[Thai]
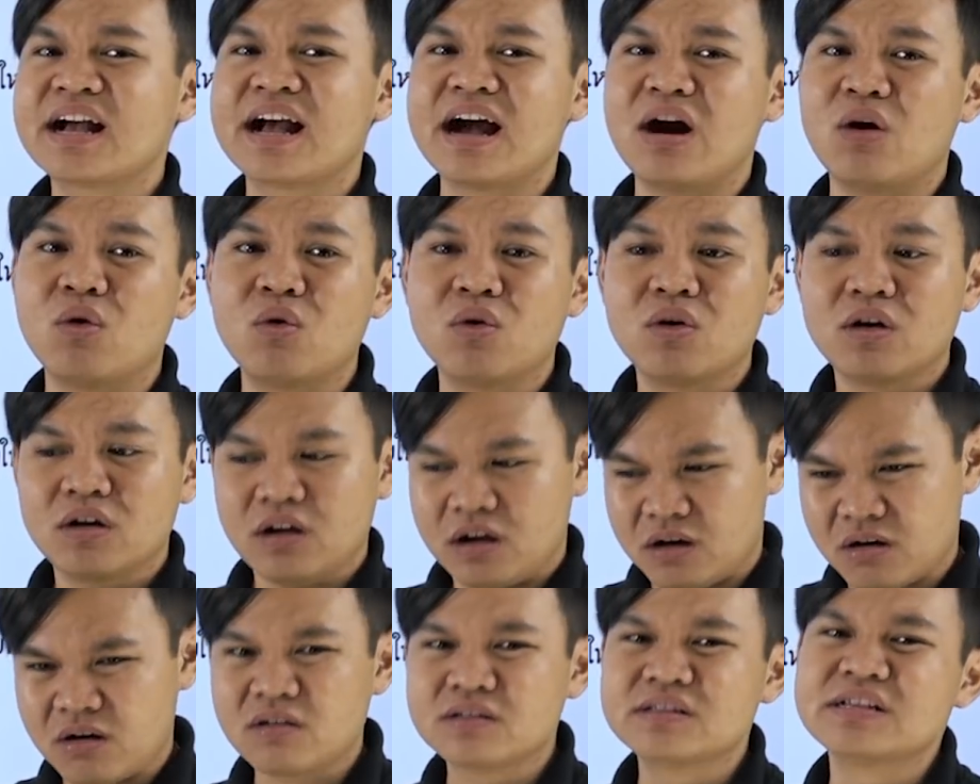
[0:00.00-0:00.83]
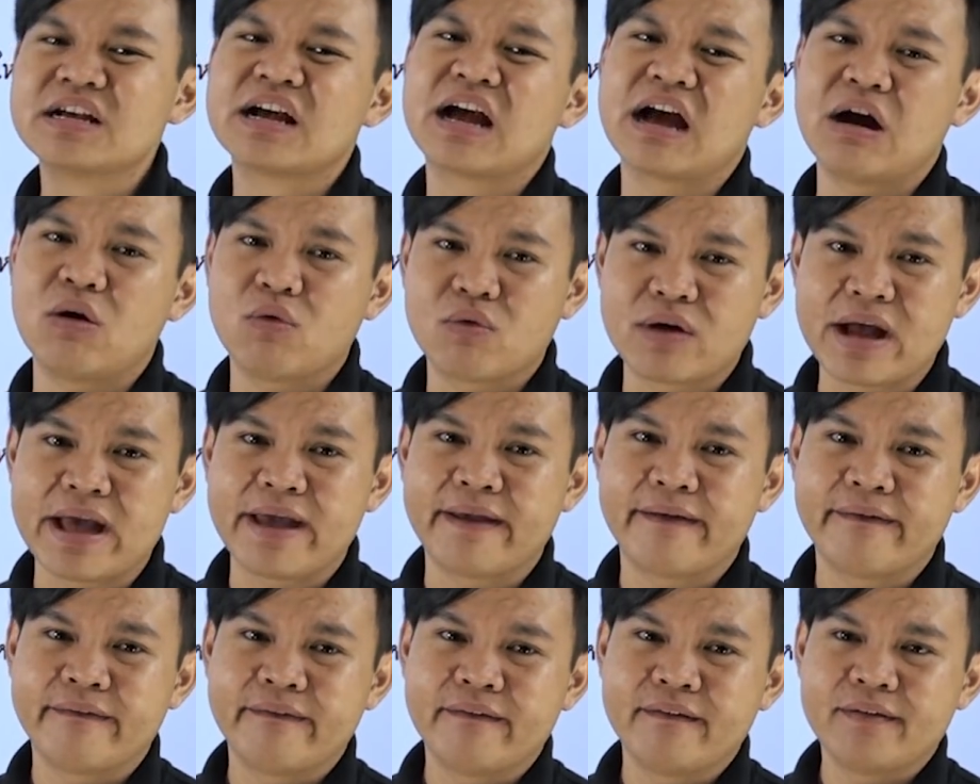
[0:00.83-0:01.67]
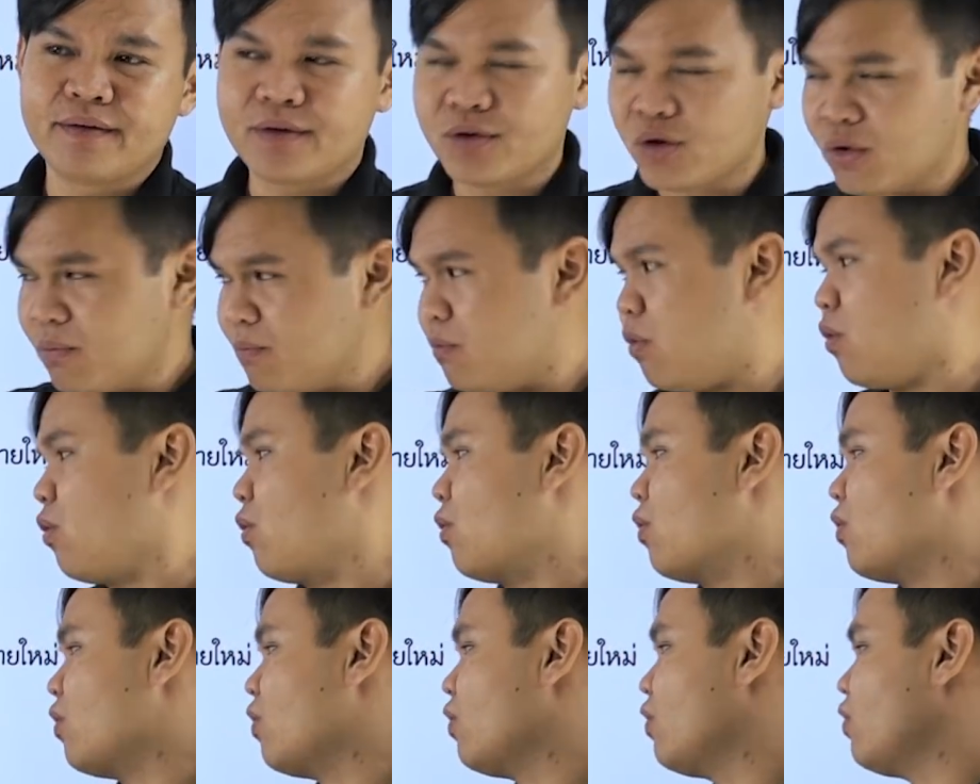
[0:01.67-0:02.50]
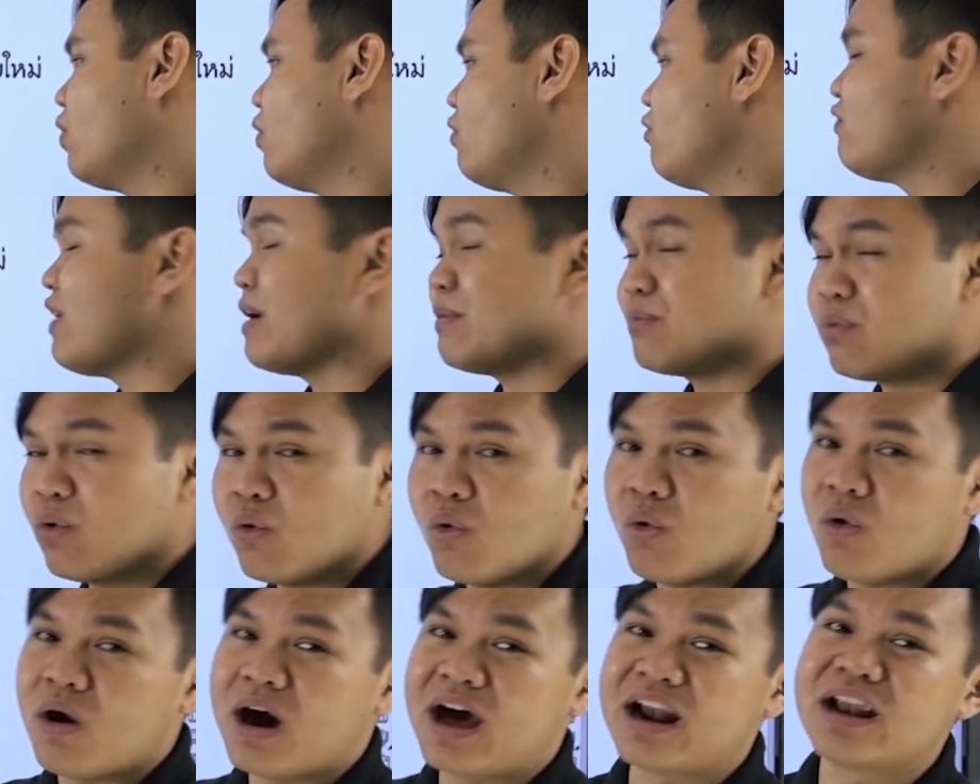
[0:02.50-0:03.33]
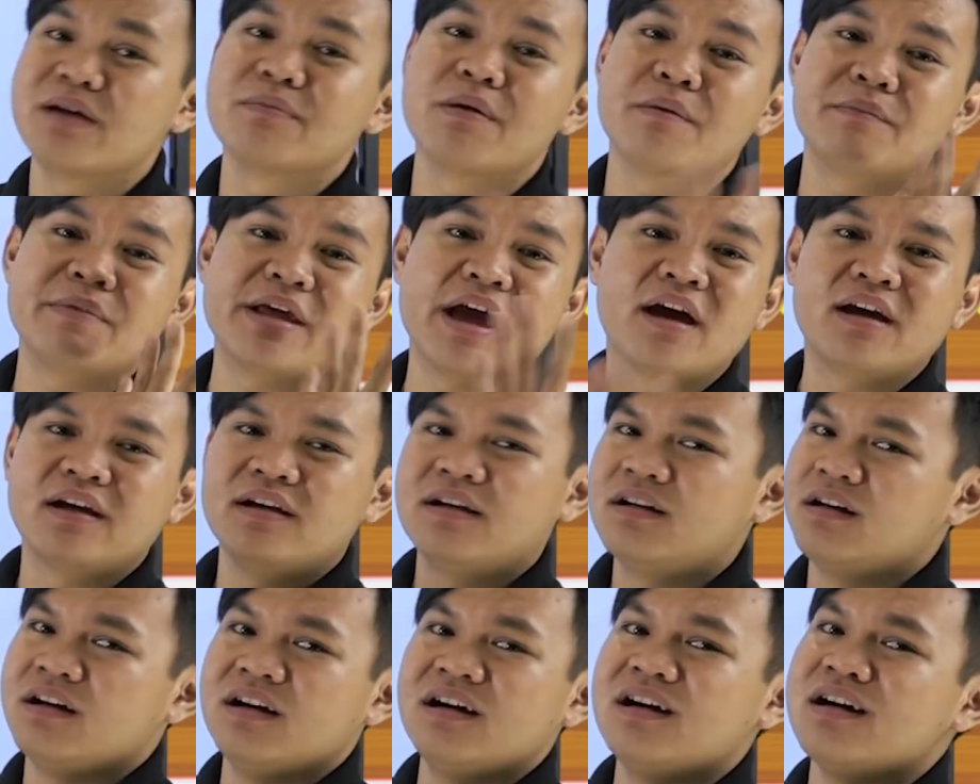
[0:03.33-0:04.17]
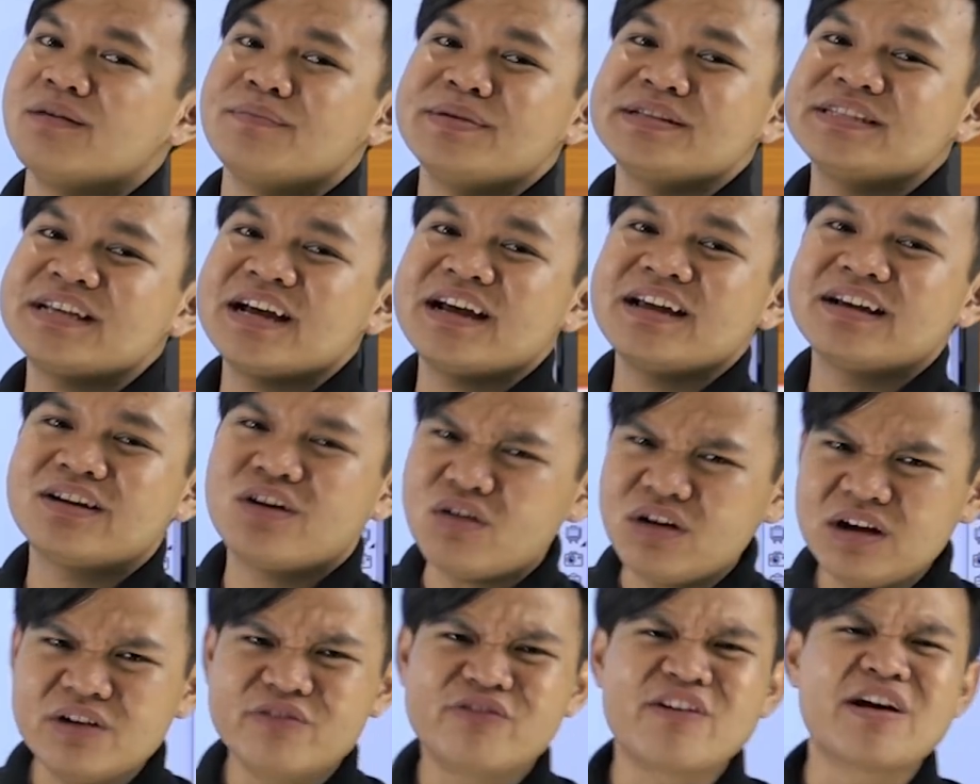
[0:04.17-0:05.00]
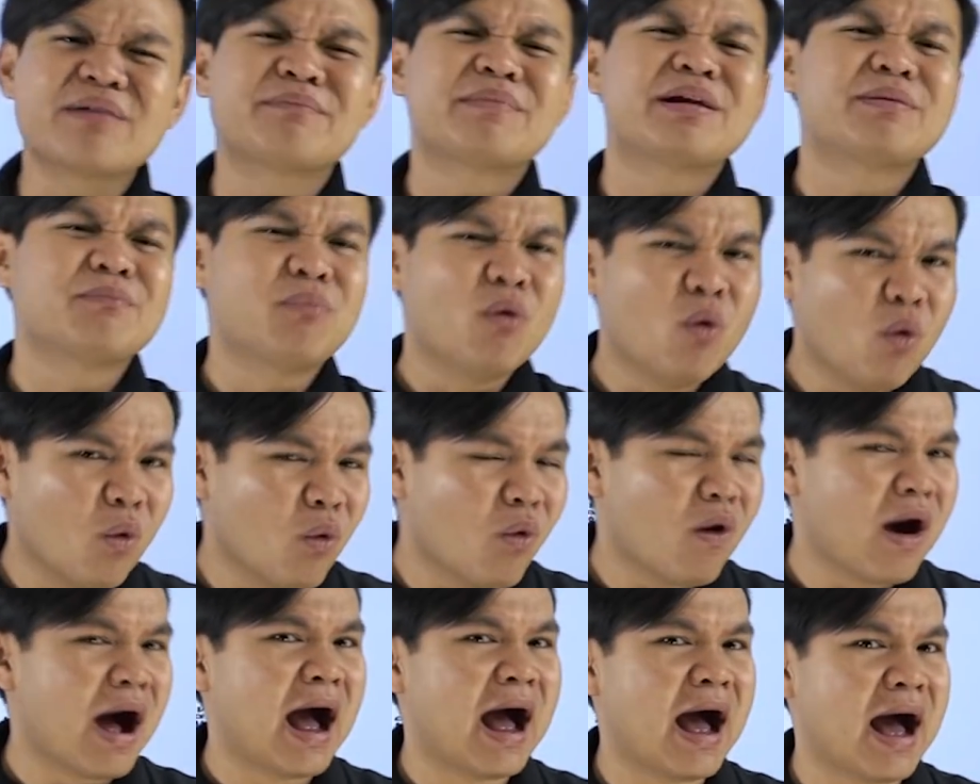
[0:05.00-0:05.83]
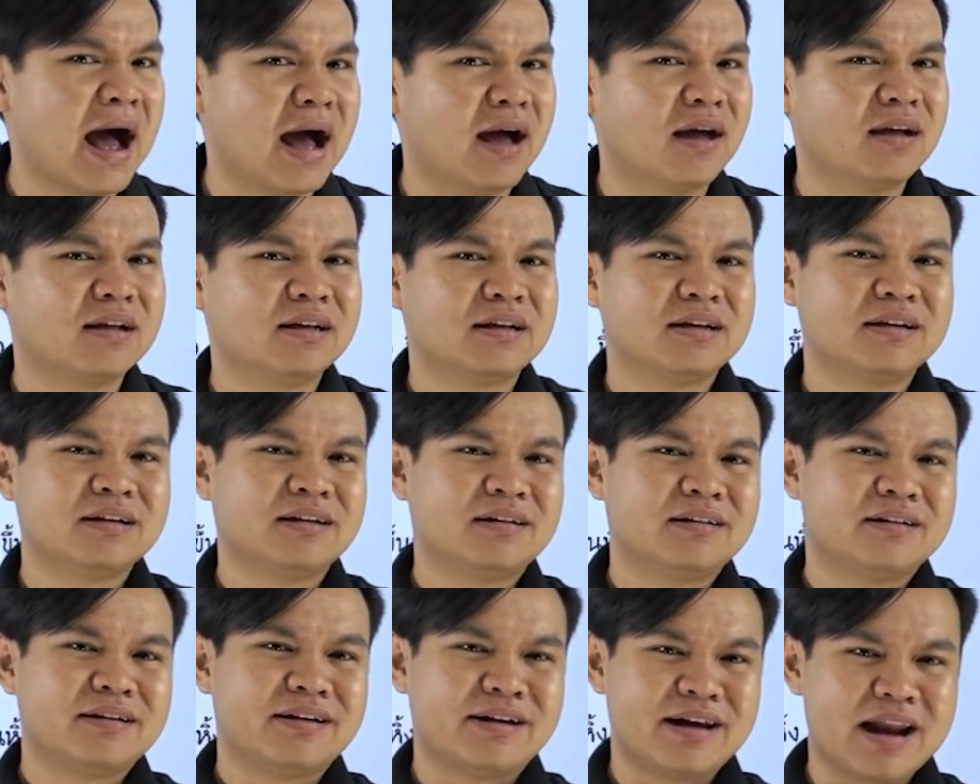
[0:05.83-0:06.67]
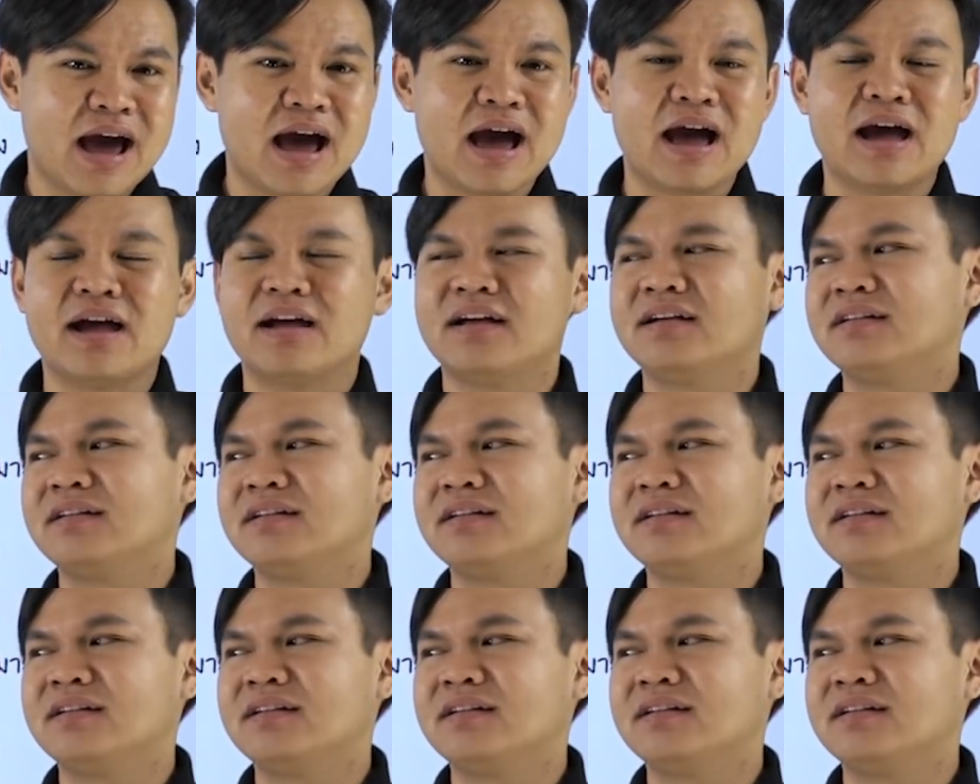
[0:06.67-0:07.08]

อเก่าก็เสื้อเก่าไงร่มผุฟันผุอะไรแบบเนี้ยไม่ใช่ก็คือฟันมันผุนะ